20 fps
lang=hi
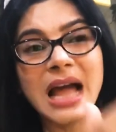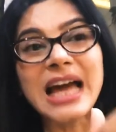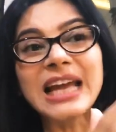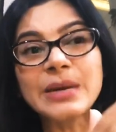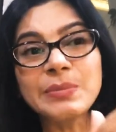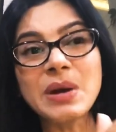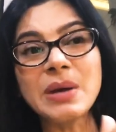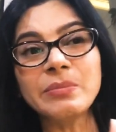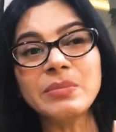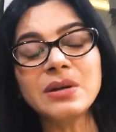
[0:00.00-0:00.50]
I
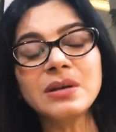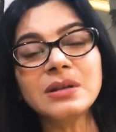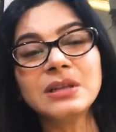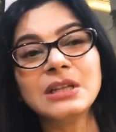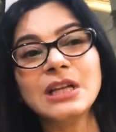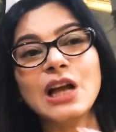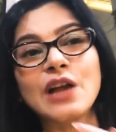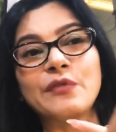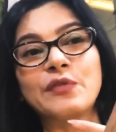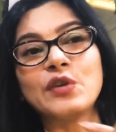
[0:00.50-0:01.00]
remember
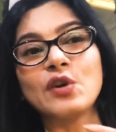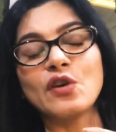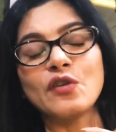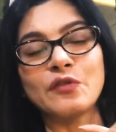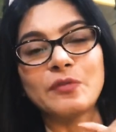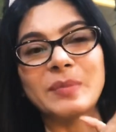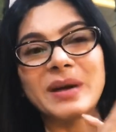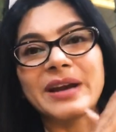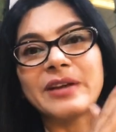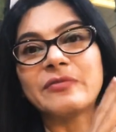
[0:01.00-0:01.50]
few
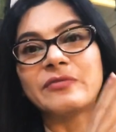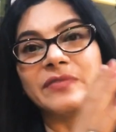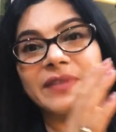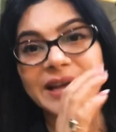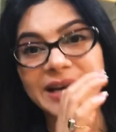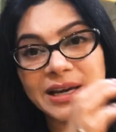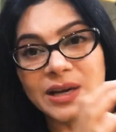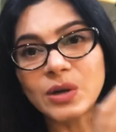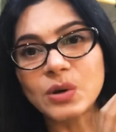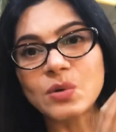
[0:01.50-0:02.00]
of my
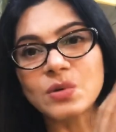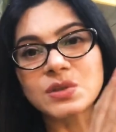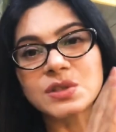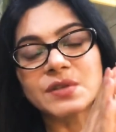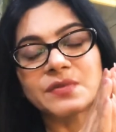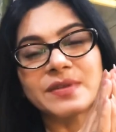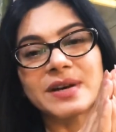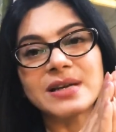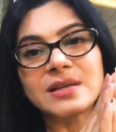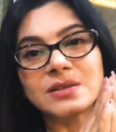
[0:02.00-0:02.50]
very
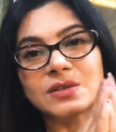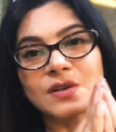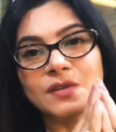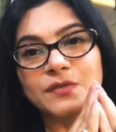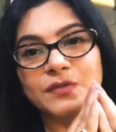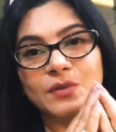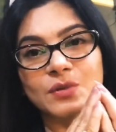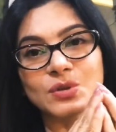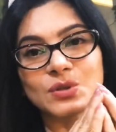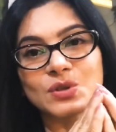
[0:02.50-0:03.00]
close friends
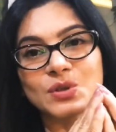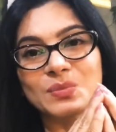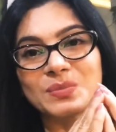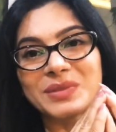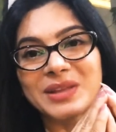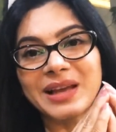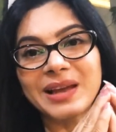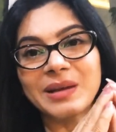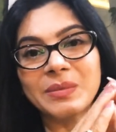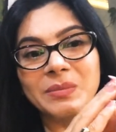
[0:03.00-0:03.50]
of Kusum,
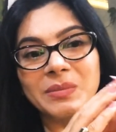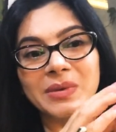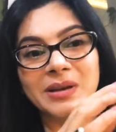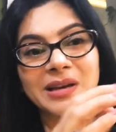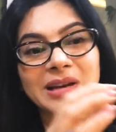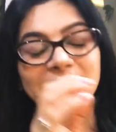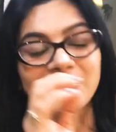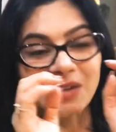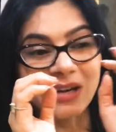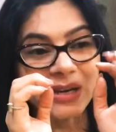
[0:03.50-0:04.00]
they
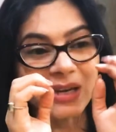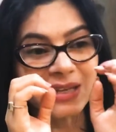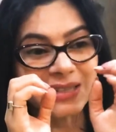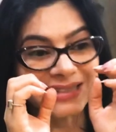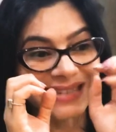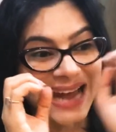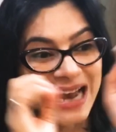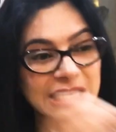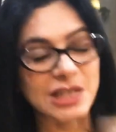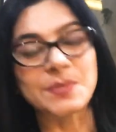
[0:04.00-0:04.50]
literally
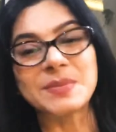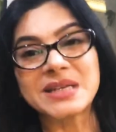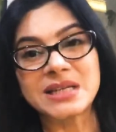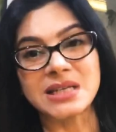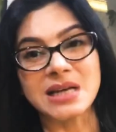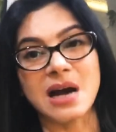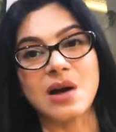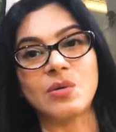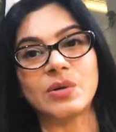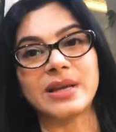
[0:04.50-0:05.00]
sat me
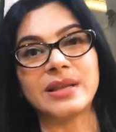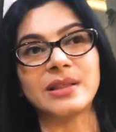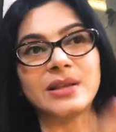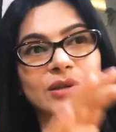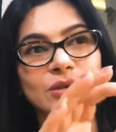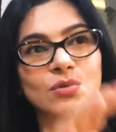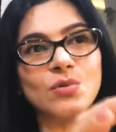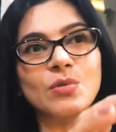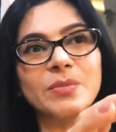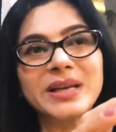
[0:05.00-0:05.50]
down and
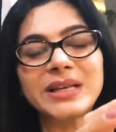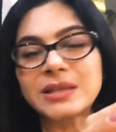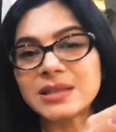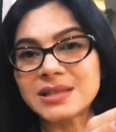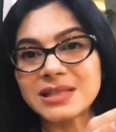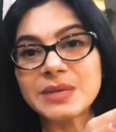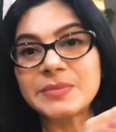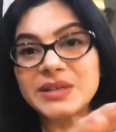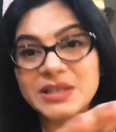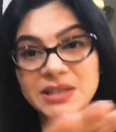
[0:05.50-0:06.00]
they told me,
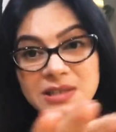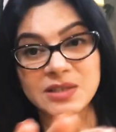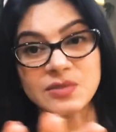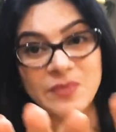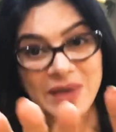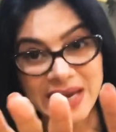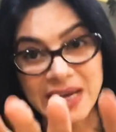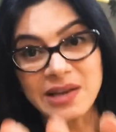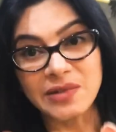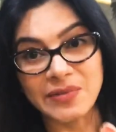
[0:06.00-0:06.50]
Kitasneem, it's
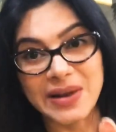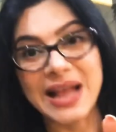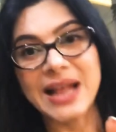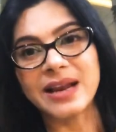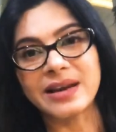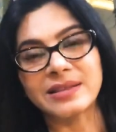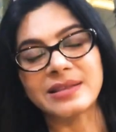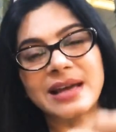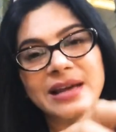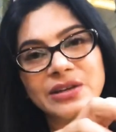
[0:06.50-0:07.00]
very
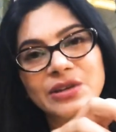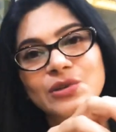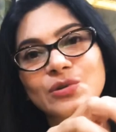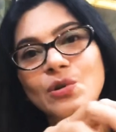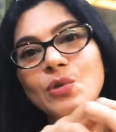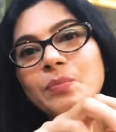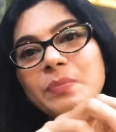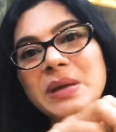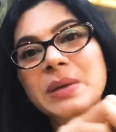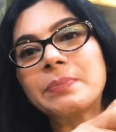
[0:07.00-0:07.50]
rare that, you
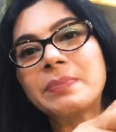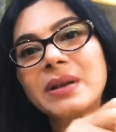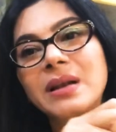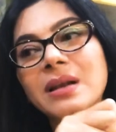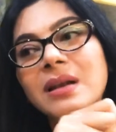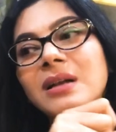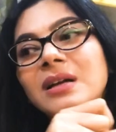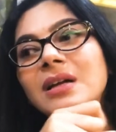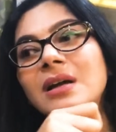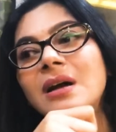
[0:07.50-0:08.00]
know, people
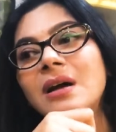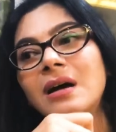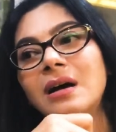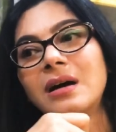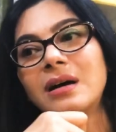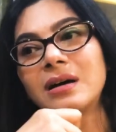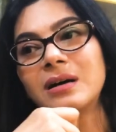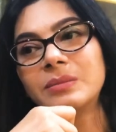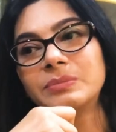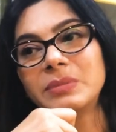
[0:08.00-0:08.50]

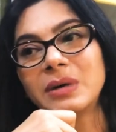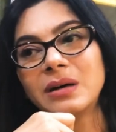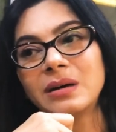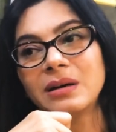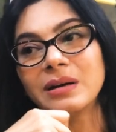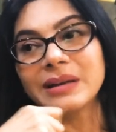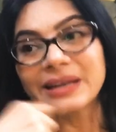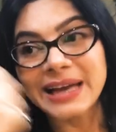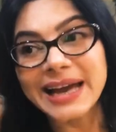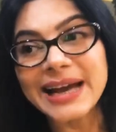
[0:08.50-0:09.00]
uh,
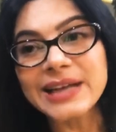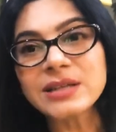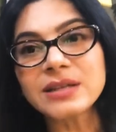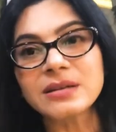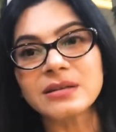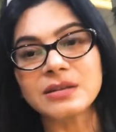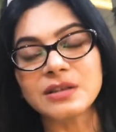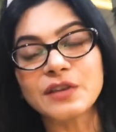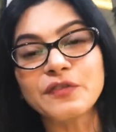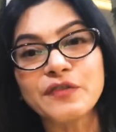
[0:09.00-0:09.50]
uh, get
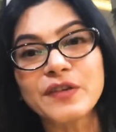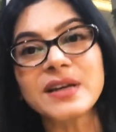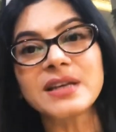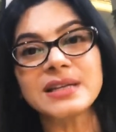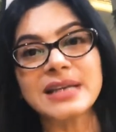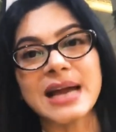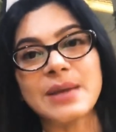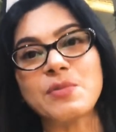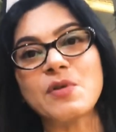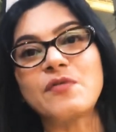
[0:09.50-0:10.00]

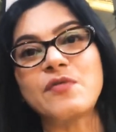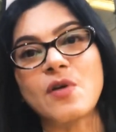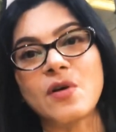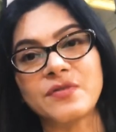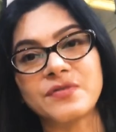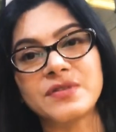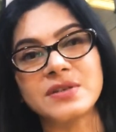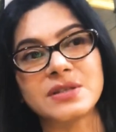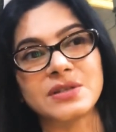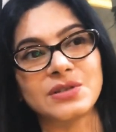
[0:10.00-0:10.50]
different type of
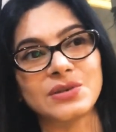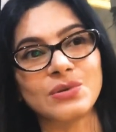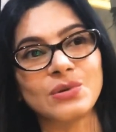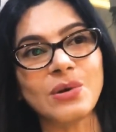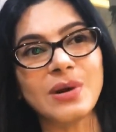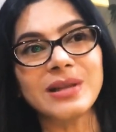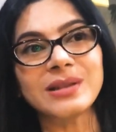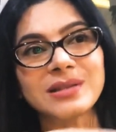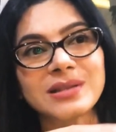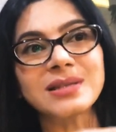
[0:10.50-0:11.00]
offers, you
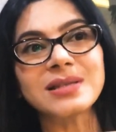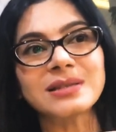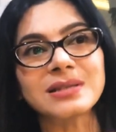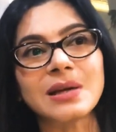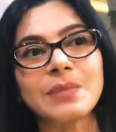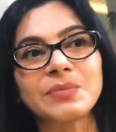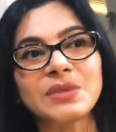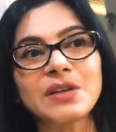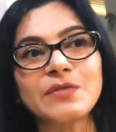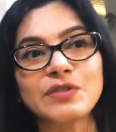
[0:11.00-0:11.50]
know, and this is
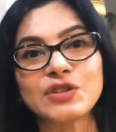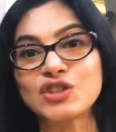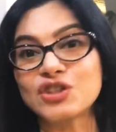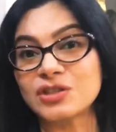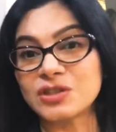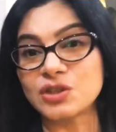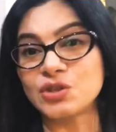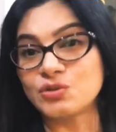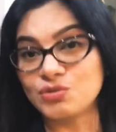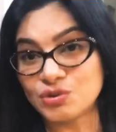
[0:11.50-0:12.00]
something which
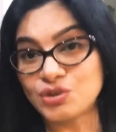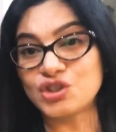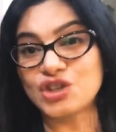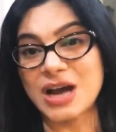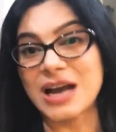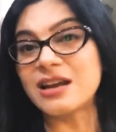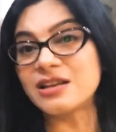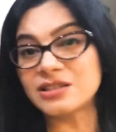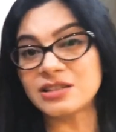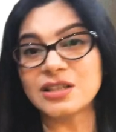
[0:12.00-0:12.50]
is a huge
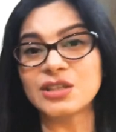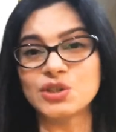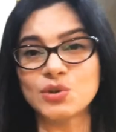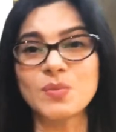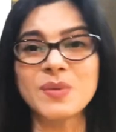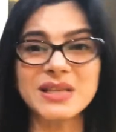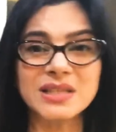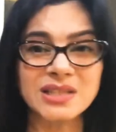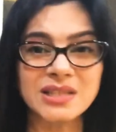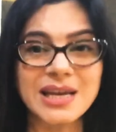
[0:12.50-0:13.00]
challenge and
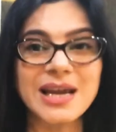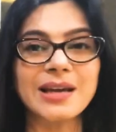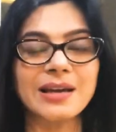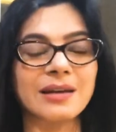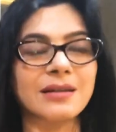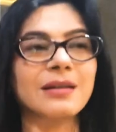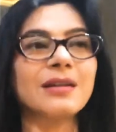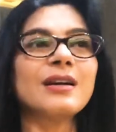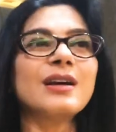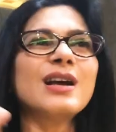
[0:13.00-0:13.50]
you must
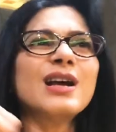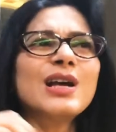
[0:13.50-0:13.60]
take it.